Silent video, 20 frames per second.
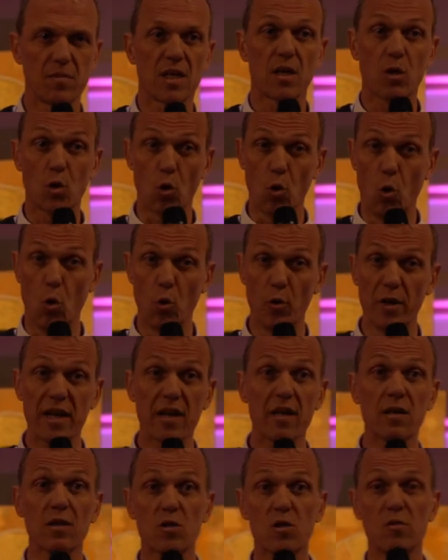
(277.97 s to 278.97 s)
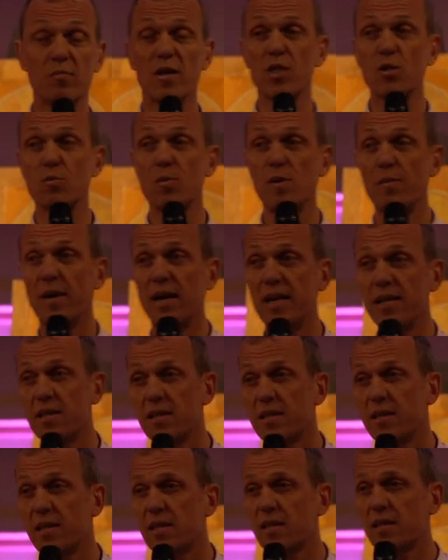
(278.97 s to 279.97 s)
die Chroniken zum Beispiel im
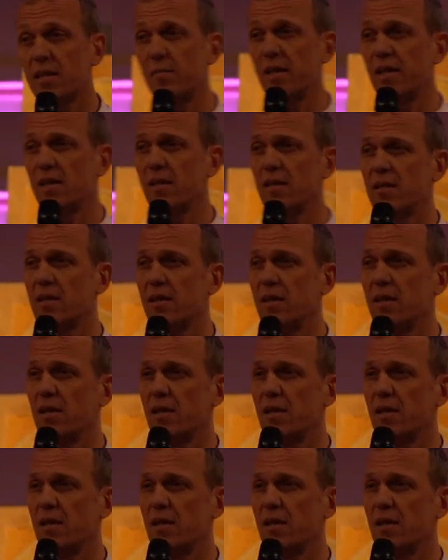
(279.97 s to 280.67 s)
Alten Testament.